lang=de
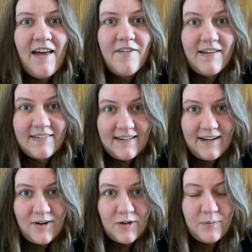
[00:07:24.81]
Was
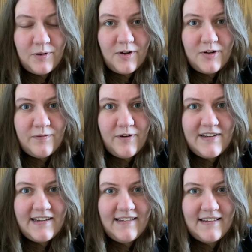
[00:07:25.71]
genau das bedeutet,
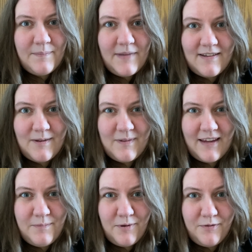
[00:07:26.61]
wollte Isa mir zum
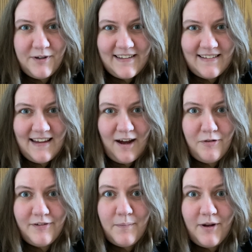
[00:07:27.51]
Zeitpunkt, wo ich das hier
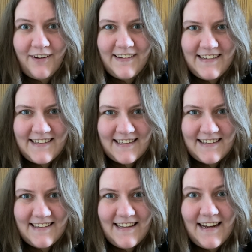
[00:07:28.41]
aufnehme, noch nicht
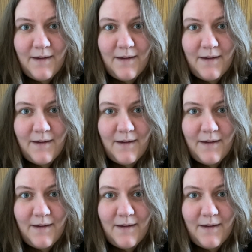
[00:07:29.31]
erzählen.